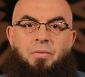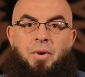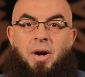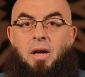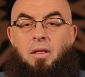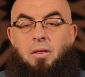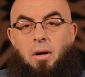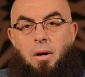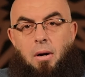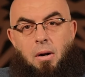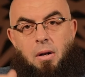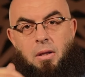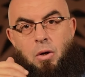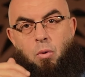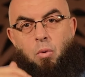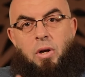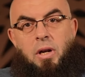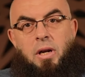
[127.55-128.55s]
فكان رجل
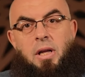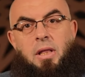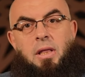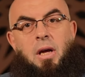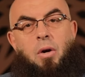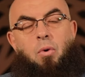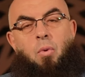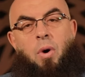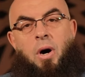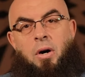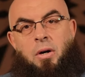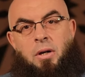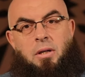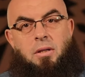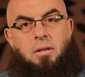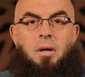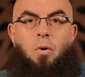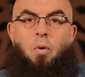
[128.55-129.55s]
طويل جدا
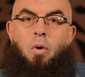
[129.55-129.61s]
وعريض